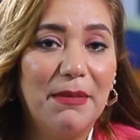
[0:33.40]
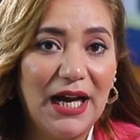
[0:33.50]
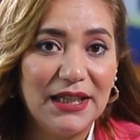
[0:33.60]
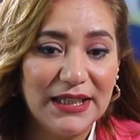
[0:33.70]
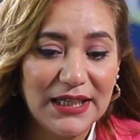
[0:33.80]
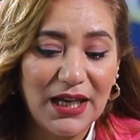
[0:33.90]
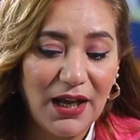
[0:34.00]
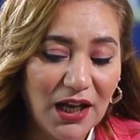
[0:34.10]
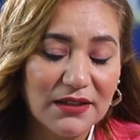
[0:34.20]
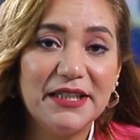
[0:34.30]
عندنا
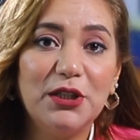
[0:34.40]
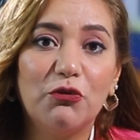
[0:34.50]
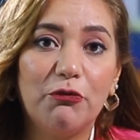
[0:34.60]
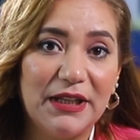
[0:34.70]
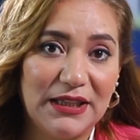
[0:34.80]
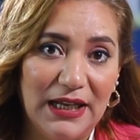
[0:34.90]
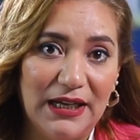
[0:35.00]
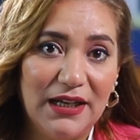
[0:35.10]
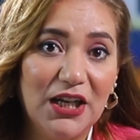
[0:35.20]
حاطينه في بيتنا